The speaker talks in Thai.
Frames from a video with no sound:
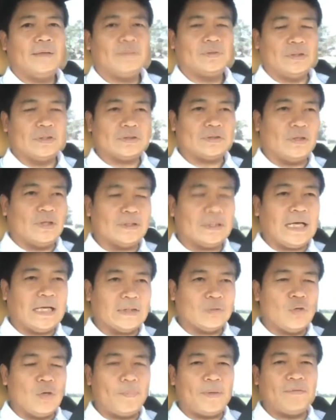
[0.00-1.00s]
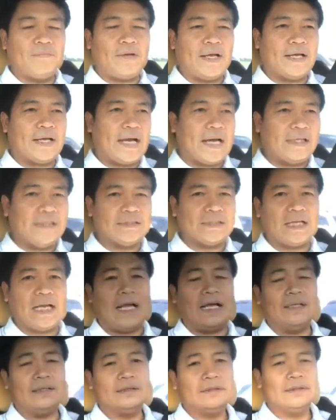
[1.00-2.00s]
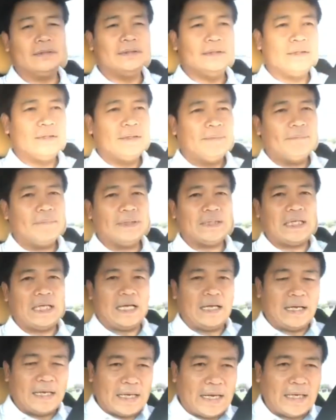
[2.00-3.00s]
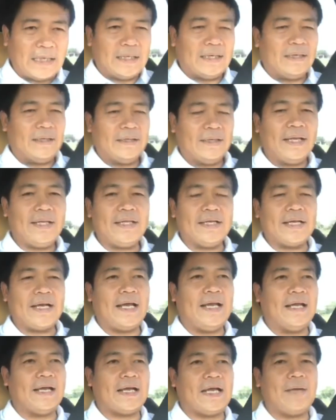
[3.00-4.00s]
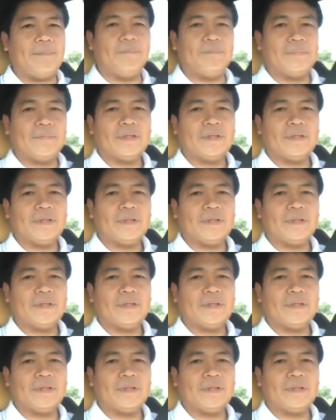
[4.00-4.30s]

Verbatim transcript: สสตั้งตัวเป็นฝ่ายค้านอิสระมันจะขัดได้ยังไงล่ะครับ